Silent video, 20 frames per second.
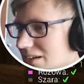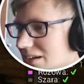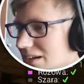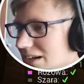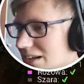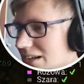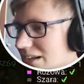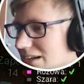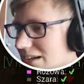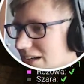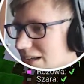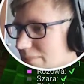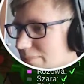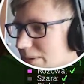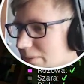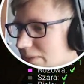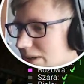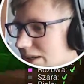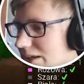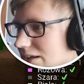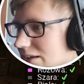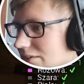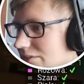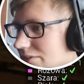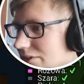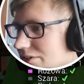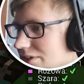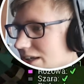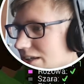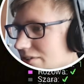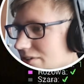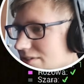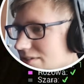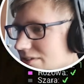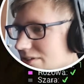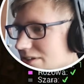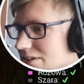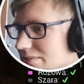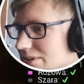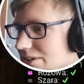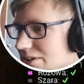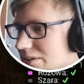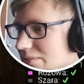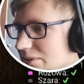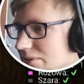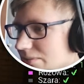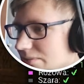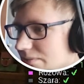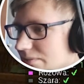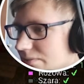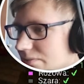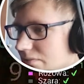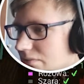Ale klepa Minecraft. No nie, no co oni mi robią?